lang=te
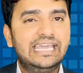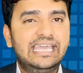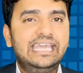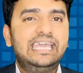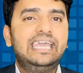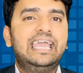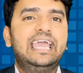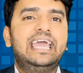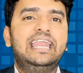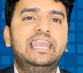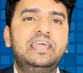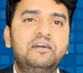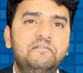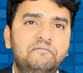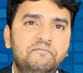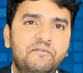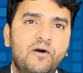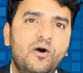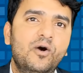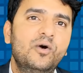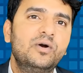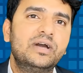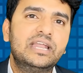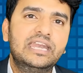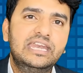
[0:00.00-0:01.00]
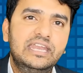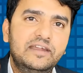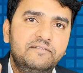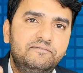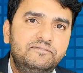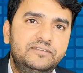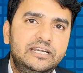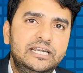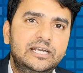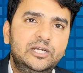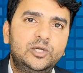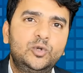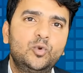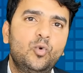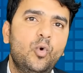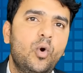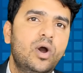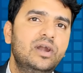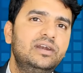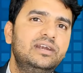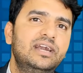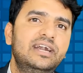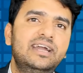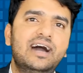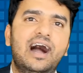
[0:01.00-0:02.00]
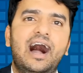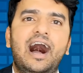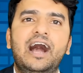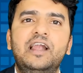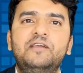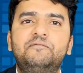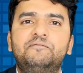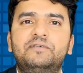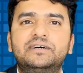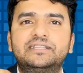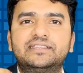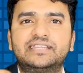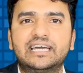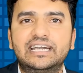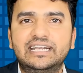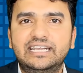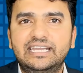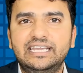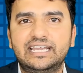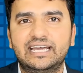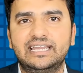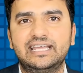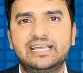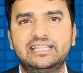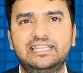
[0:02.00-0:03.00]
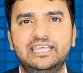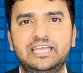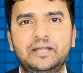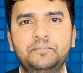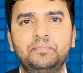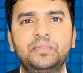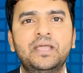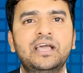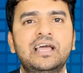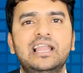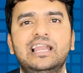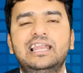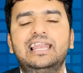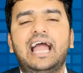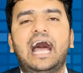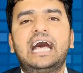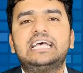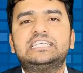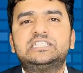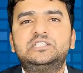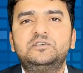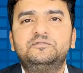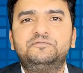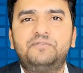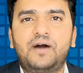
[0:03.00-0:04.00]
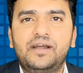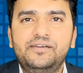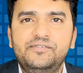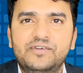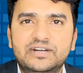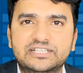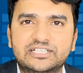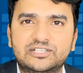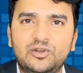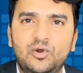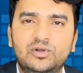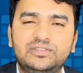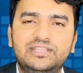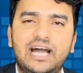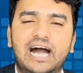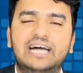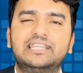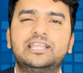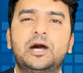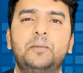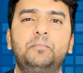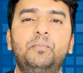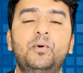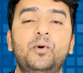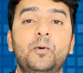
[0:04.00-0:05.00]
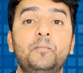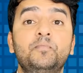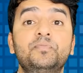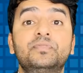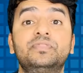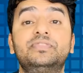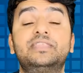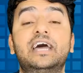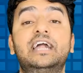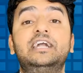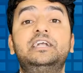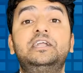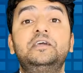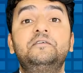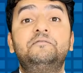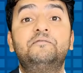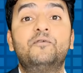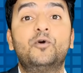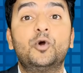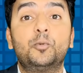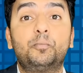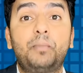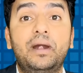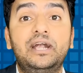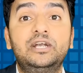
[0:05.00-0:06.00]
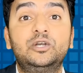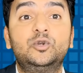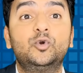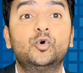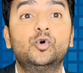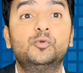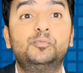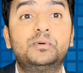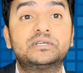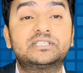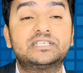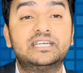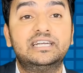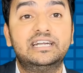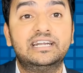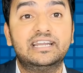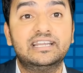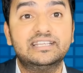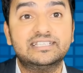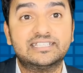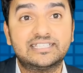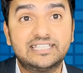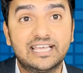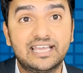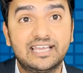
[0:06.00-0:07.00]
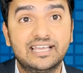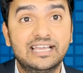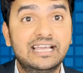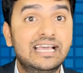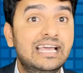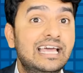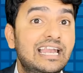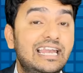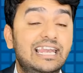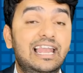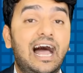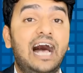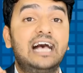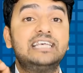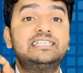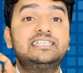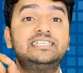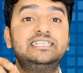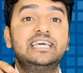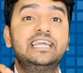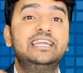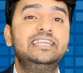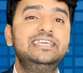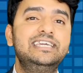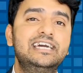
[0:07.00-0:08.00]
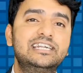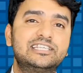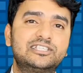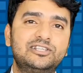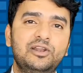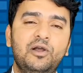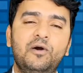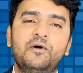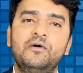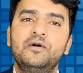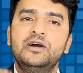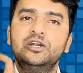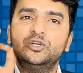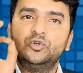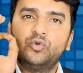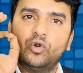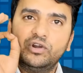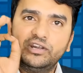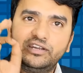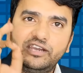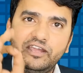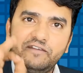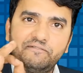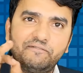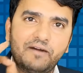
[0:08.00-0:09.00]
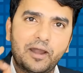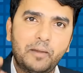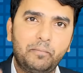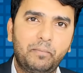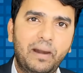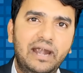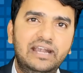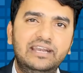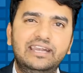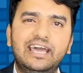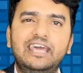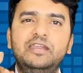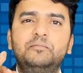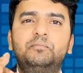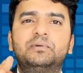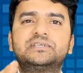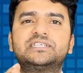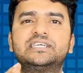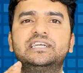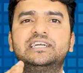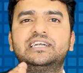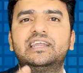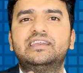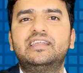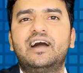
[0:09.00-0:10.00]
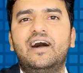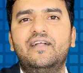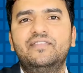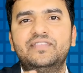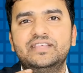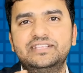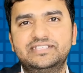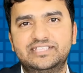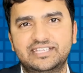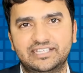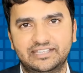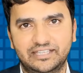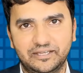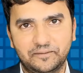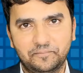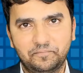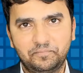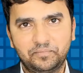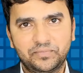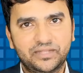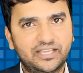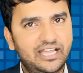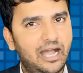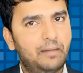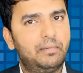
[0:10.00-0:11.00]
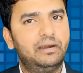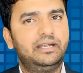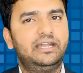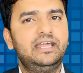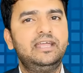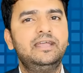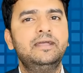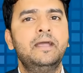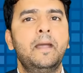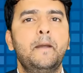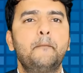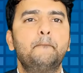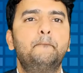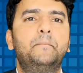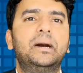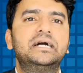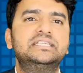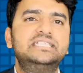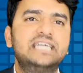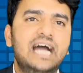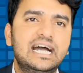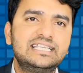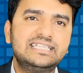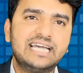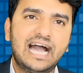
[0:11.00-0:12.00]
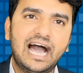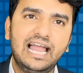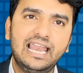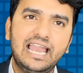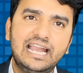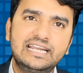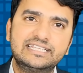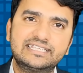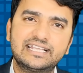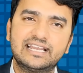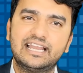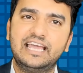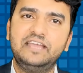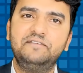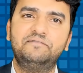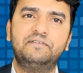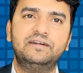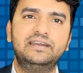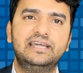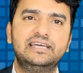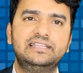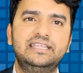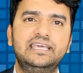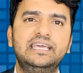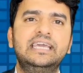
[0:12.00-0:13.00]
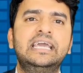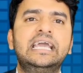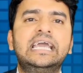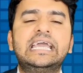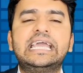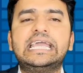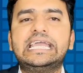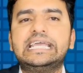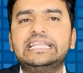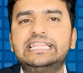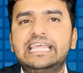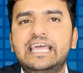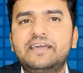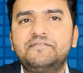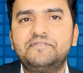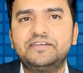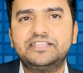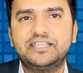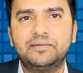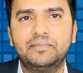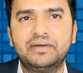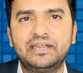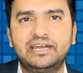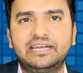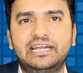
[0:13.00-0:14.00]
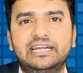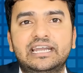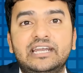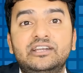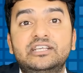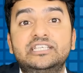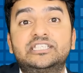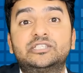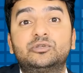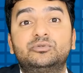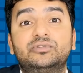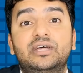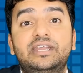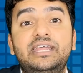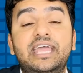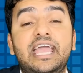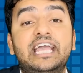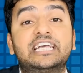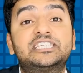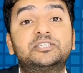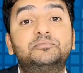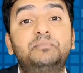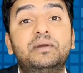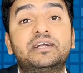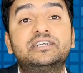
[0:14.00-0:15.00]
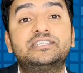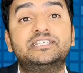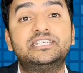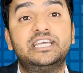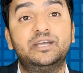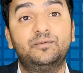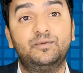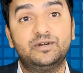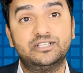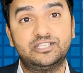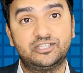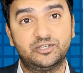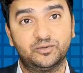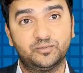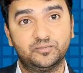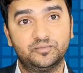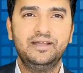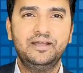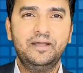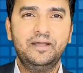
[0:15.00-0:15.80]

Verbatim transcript: ఈ ఎన్ఎఫ్ఓ నిఫ్టీ టూ హండ్రెడ్ ఆల్ఫా థర్టీ అనేది లాస్ట్ ఫైవ్ ఇయర్స్లో దాదాపు థర్టీ ఫోర్ పాయింట్ టూ పర్సెంట్ రిటర్న్ ఇస్తే లాస్ట్ టెన్ ఇయర్స్లో ట్వంటీ ఫైవ్ పాయింట్ నైన్ పర్సెంట్ రిటర్న్ అందించింది కాబట్టి బజాజ్ అలయన్స్ లైఫ్ అనేది ఇదే విధమైన రిటర్న్ ఇస్తుందని ఎక్స్పెక్ట్ చేయవచ్చు